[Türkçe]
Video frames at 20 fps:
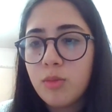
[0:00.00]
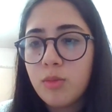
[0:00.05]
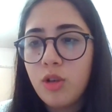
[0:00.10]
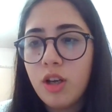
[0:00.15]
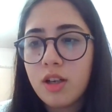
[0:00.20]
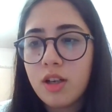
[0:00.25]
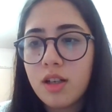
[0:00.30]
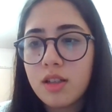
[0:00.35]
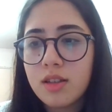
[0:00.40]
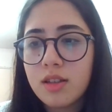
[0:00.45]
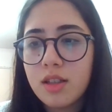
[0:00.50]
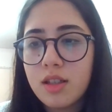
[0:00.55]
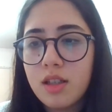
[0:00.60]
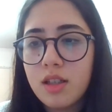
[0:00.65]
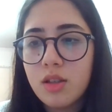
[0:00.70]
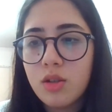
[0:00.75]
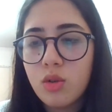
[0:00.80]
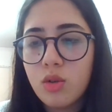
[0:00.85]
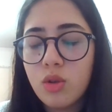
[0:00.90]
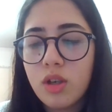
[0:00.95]
Mülakatta
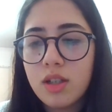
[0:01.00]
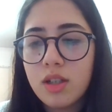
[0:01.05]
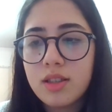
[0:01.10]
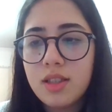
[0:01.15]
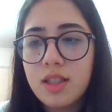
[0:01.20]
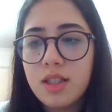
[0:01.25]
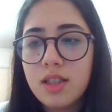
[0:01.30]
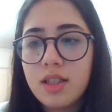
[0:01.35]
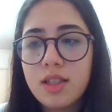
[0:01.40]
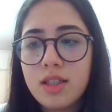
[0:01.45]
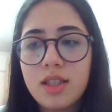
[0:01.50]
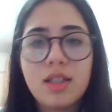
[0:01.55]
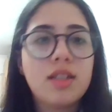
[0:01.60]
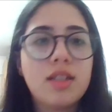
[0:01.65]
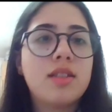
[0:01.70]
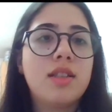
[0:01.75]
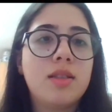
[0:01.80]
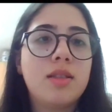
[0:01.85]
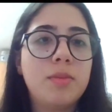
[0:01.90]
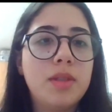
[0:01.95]
genel olarak nelere
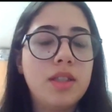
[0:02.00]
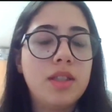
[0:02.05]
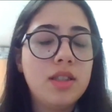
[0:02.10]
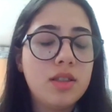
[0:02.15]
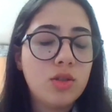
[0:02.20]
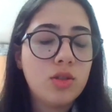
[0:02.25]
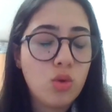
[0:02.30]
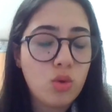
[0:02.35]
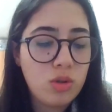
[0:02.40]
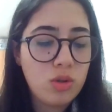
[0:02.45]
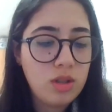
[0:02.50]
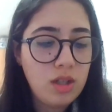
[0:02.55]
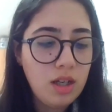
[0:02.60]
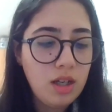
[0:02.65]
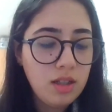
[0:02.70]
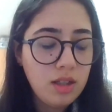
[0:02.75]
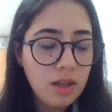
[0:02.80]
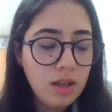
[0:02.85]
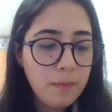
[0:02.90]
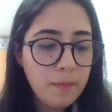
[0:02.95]
dikkat etmeliyiz? Çok
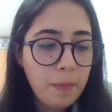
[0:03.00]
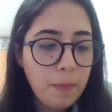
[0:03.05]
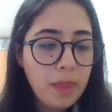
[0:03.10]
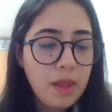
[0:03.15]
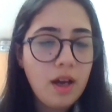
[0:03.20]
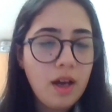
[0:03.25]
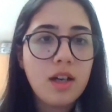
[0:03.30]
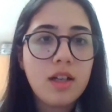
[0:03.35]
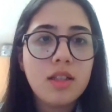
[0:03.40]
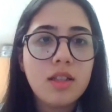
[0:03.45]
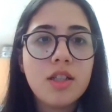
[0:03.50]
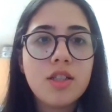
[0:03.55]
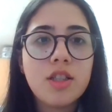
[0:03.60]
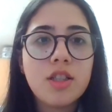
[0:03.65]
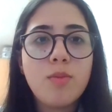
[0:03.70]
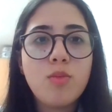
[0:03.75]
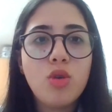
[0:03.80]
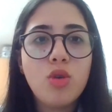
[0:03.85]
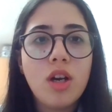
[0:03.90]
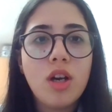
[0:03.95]
güzel.
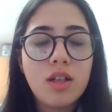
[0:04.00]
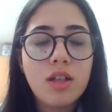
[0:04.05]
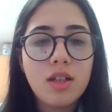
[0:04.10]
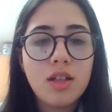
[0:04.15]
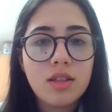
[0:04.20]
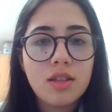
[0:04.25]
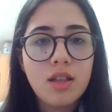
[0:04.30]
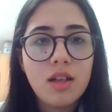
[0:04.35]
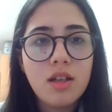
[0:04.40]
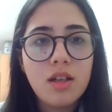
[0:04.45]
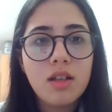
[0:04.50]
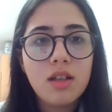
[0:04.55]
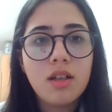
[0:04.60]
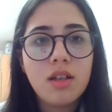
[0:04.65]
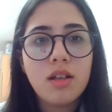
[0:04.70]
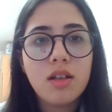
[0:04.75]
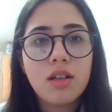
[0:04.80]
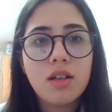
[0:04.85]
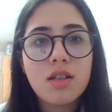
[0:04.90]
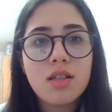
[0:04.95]
Arkadaşlar mülakatta
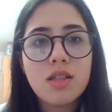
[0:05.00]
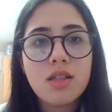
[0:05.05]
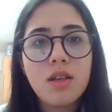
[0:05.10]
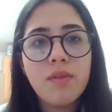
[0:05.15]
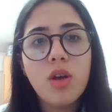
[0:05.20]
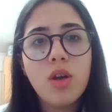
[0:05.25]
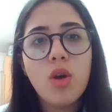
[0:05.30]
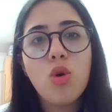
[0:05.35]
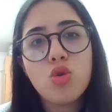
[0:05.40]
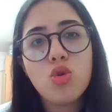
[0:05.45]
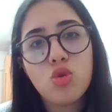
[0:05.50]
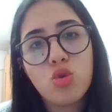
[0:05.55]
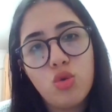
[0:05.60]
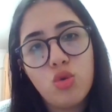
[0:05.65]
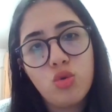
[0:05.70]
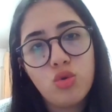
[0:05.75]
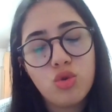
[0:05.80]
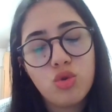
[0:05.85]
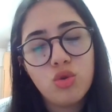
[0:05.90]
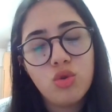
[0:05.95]
e, kısa ve öz
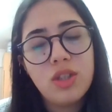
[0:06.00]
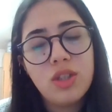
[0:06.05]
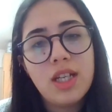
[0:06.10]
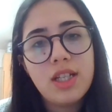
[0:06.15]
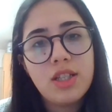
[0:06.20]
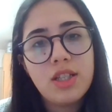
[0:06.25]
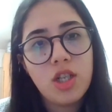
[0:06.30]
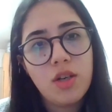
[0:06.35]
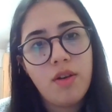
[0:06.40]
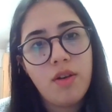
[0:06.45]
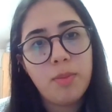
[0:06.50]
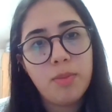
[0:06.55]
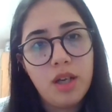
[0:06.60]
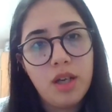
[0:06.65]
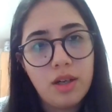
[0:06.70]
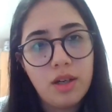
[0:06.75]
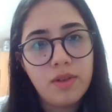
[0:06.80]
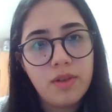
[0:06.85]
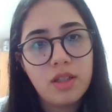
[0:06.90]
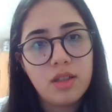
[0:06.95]
konuşun. Net
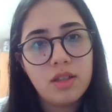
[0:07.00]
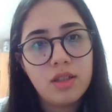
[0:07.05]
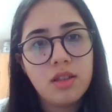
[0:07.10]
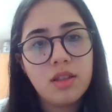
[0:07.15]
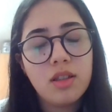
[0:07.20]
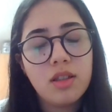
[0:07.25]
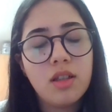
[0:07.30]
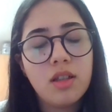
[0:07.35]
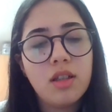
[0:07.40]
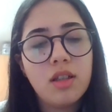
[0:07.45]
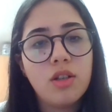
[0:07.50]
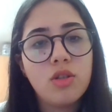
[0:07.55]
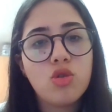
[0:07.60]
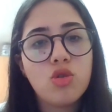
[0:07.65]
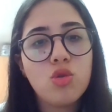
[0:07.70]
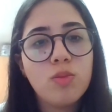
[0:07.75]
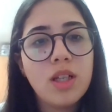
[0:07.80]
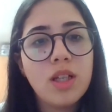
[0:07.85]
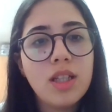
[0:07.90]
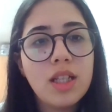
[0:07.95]
cevaplar verin. E,
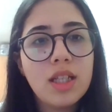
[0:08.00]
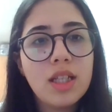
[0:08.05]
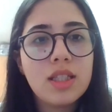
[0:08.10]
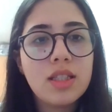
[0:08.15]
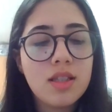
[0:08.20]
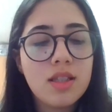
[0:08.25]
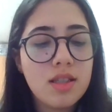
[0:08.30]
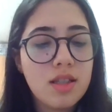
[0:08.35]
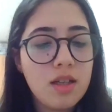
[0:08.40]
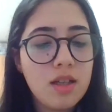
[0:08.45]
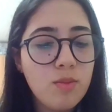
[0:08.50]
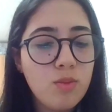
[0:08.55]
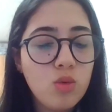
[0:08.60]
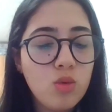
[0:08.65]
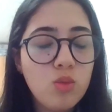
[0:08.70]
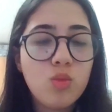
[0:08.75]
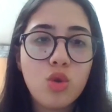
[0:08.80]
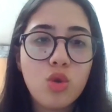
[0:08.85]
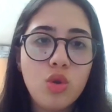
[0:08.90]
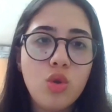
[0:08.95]
cümlelerinize
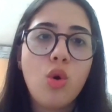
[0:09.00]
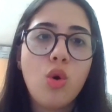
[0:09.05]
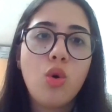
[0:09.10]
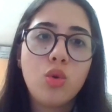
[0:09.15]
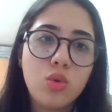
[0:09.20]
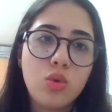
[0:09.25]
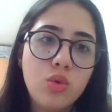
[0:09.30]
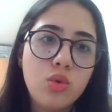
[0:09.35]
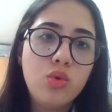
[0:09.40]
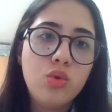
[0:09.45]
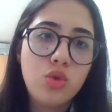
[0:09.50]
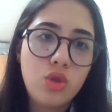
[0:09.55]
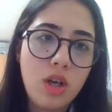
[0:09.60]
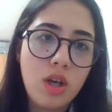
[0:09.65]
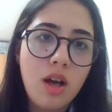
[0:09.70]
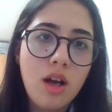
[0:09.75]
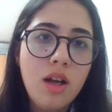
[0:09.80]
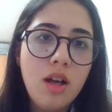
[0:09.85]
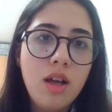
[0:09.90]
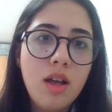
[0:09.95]
mümkün
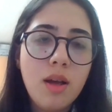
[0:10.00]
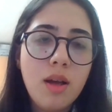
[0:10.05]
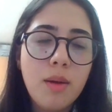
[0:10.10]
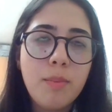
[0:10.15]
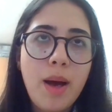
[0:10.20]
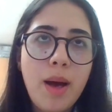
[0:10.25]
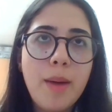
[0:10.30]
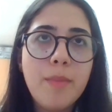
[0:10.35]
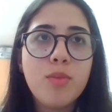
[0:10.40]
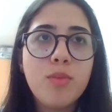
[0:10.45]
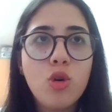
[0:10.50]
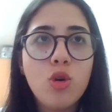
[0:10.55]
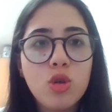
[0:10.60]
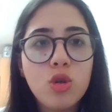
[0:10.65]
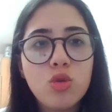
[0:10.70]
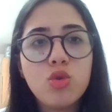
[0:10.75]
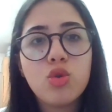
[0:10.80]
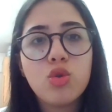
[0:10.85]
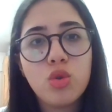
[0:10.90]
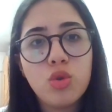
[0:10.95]
olduğunca ben
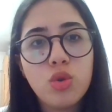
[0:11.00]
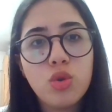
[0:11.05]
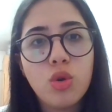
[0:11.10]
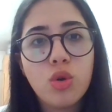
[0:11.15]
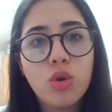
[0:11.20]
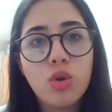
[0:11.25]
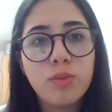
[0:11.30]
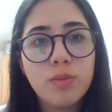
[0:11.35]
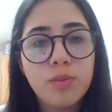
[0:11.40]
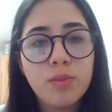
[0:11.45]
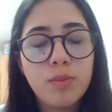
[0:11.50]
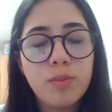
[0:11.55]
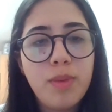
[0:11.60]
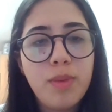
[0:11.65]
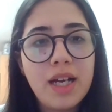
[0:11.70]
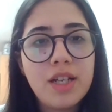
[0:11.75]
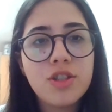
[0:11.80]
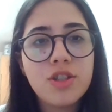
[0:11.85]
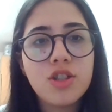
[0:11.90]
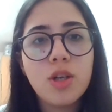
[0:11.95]
böyle düşünüyorum
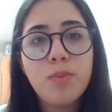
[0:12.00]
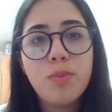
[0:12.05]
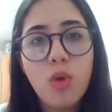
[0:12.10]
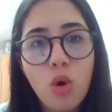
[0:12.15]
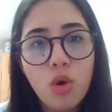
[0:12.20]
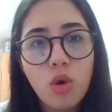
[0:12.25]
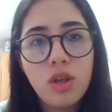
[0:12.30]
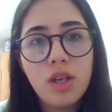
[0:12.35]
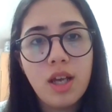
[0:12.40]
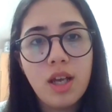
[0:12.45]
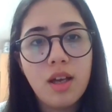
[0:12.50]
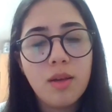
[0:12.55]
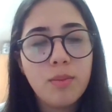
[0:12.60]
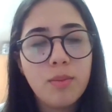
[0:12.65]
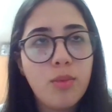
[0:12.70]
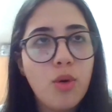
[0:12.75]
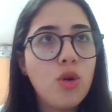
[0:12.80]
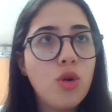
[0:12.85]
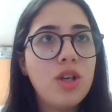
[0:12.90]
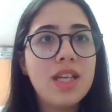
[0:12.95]
bence böyle,
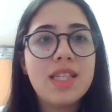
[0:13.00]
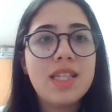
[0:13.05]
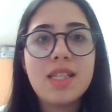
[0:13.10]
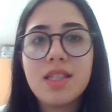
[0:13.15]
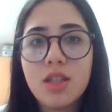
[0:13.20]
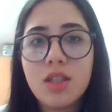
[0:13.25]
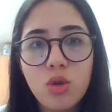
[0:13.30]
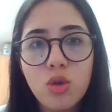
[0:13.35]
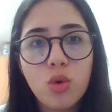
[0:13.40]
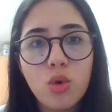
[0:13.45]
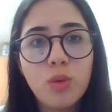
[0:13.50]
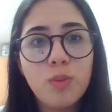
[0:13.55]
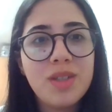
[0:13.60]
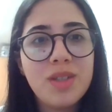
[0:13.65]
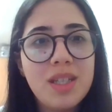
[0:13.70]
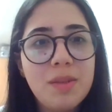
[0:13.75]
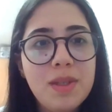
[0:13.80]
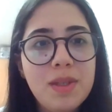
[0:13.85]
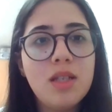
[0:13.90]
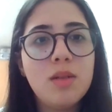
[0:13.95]
böyle istiyorum
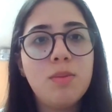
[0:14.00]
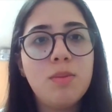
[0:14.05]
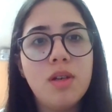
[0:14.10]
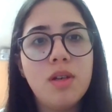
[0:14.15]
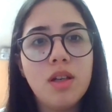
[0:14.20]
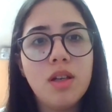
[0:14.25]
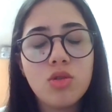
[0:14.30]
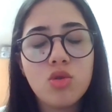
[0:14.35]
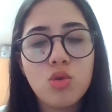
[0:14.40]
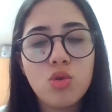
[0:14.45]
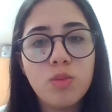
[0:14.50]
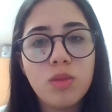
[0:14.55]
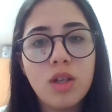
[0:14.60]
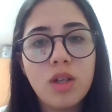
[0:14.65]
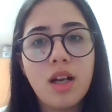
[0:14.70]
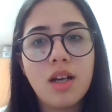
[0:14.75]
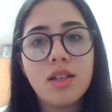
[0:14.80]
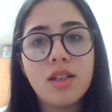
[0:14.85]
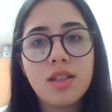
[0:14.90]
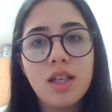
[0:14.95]
gibi gibi
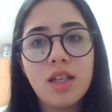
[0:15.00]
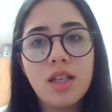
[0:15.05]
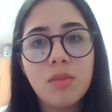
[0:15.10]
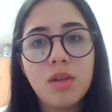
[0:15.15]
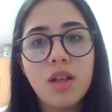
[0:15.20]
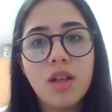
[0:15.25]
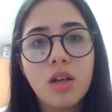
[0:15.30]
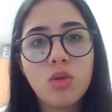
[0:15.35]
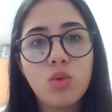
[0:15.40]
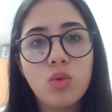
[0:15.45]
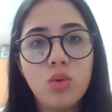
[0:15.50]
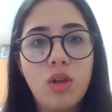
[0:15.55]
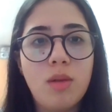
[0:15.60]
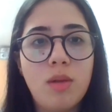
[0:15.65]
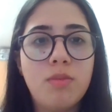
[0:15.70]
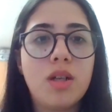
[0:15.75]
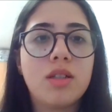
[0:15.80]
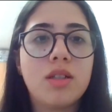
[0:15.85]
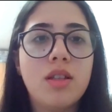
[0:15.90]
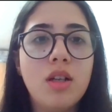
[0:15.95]
cümleler, kelimeler
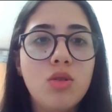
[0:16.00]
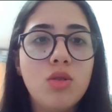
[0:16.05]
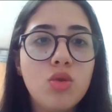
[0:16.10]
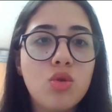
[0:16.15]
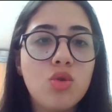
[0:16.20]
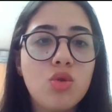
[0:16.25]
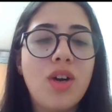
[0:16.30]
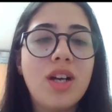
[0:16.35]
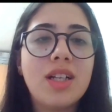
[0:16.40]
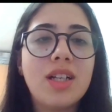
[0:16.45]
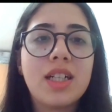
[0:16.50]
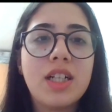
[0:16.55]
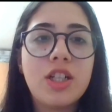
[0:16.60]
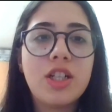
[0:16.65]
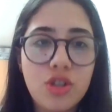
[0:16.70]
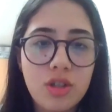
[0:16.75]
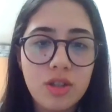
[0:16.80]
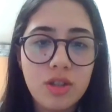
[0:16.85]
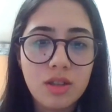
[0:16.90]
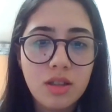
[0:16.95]
kullanmaktan lütfen
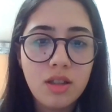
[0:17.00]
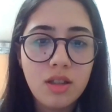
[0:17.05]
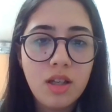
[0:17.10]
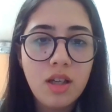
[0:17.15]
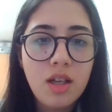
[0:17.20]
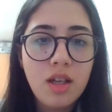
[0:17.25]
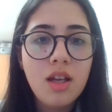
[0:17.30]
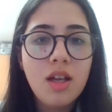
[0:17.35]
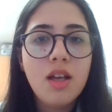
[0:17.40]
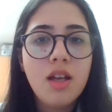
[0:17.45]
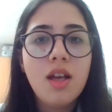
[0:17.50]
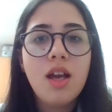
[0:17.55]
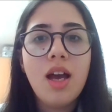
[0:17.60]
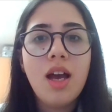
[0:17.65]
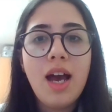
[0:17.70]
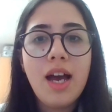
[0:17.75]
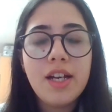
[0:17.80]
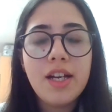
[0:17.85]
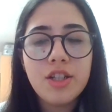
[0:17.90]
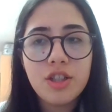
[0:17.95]
kaçının.
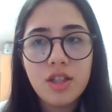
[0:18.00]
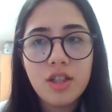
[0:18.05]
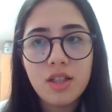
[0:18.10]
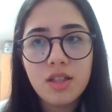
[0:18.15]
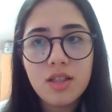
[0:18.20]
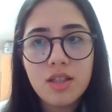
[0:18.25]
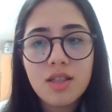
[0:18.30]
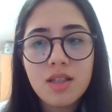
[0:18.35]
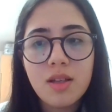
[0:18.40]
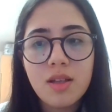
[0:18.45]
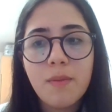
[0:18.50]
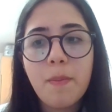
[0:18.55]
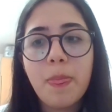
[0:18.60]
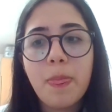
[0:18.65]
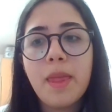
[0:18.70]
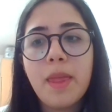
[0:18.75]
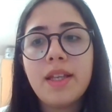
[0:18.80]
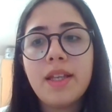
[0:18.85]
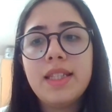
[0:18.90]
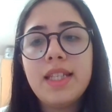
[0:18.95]
Her şeyiniz
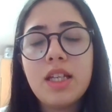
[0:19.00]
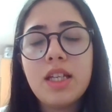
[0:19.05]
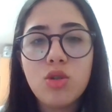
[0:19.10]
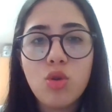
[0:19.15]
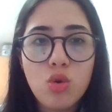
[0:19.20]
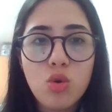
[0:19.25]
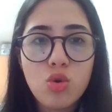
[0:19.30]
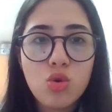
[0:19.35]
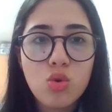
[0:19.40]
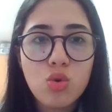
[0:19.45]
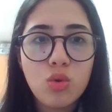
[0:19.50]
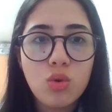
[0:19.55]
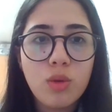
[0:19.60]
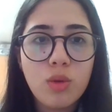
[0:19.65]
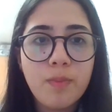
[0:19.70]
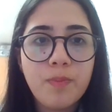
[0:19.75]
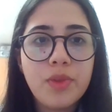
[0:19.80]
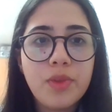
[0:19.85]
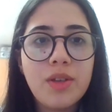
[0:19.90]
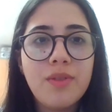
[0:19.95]
net
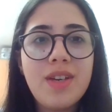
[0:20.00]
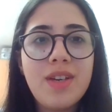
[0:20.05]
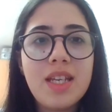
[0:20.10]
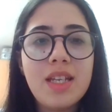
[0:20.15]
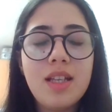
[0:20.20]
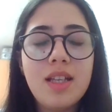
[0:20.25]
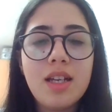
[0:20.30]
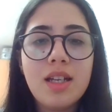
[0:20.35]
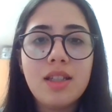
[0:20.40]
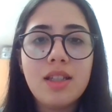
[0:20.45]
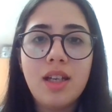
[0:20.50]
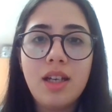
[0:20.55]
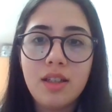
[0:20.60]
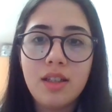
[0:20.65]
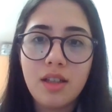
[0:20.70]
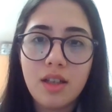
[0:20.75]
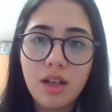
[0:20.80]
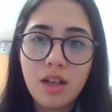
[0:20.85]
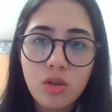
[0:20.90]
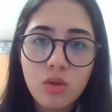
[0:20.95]
olsun, verilere
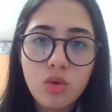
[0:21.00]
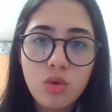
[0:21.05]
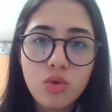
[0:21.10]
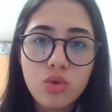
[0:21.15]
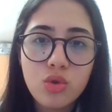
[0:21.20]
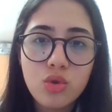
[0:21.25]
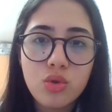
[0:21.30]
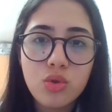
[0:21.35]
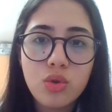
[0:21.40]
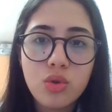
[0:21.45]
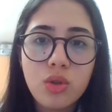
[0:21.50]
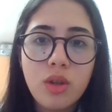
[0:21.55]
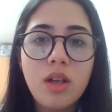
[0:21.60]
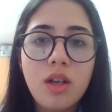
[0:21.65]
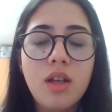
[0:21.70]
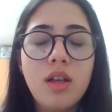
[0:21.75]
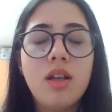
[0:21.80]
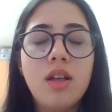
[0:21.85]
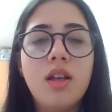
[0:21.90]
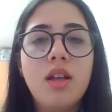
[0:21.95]
dayanarak konuşun.
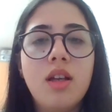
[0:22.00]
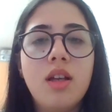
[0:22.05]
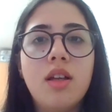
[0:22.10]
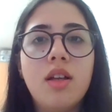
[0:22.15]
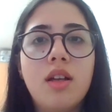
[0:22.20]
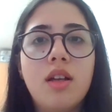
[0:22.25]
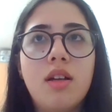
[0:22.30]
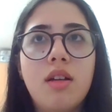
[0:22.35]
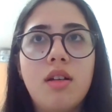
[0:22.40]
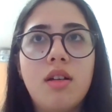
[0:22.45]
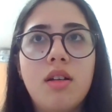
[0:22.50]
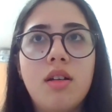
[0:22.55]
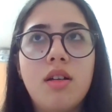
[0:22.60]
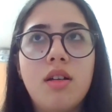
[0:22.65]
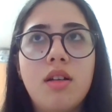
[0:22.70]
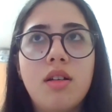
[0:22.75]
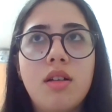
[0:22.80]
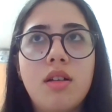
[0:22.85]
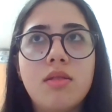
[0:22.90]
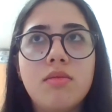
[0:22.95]

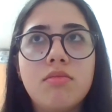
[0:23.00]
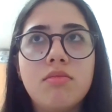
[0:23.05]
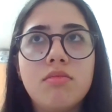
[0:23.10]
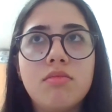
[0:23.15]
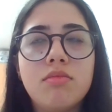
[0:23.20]
Ee,